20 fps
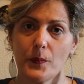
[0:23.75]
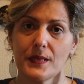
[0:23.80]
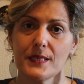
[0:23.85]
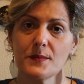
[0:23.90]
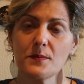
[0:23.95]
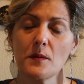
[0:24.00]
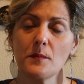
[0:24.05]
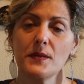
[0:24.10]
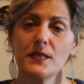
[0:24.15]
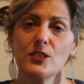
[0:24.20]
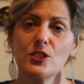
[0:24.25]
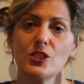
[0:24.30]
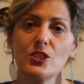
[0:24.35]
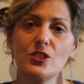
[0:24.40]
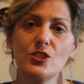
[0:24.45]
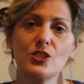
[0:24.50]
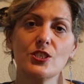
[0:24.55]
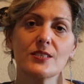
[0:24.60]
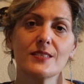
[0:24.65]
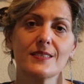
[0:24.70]
principalmente
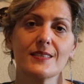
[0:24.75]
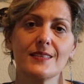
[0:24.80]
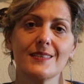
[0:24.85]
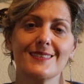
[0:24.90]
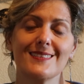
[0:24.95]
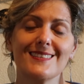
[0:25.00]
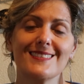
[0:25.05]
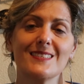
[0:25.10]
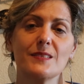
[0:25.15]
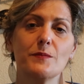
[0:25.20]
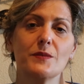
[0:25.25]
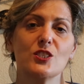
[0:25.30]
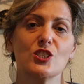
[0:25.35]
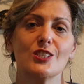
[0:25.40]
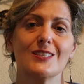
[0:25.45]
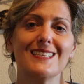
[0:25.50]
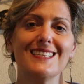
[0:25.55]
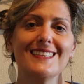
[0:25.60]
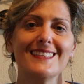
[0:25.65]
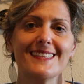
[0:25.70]
em gestantes acima de
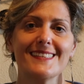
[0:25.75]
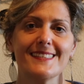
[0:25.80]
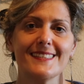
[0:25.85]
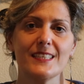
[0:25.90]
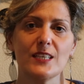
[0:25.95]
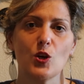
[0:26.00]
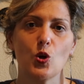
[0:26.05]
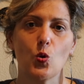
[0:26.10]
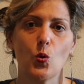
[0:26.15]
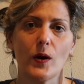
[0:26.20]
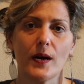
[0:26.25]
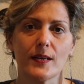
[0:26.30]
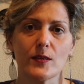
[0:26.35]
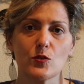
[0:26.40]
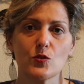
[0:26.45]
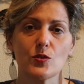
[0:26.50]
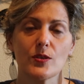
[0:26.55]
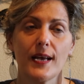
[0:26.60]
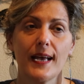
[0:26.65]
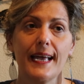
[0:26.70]
35
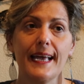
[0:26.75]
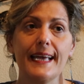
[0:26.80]
anos,